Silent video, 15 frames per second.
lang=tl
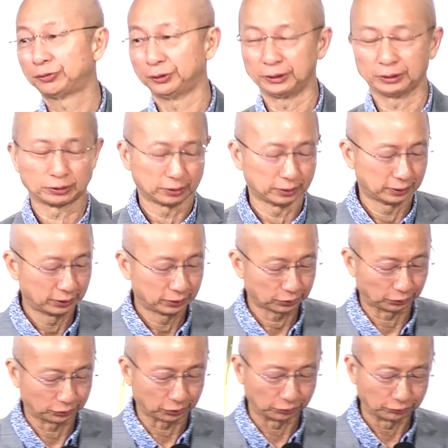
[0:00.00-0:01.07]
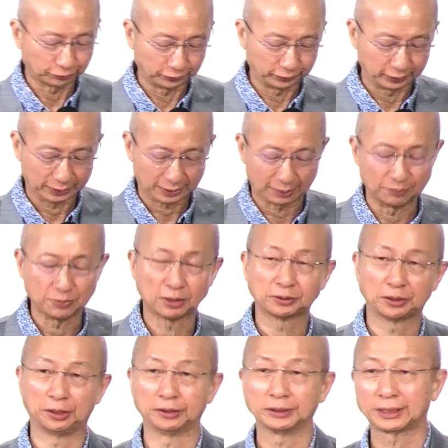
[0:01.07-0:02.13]
sunog sa
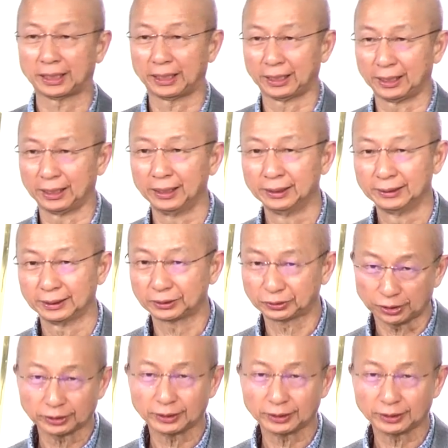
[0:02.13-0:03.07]
pulang baka.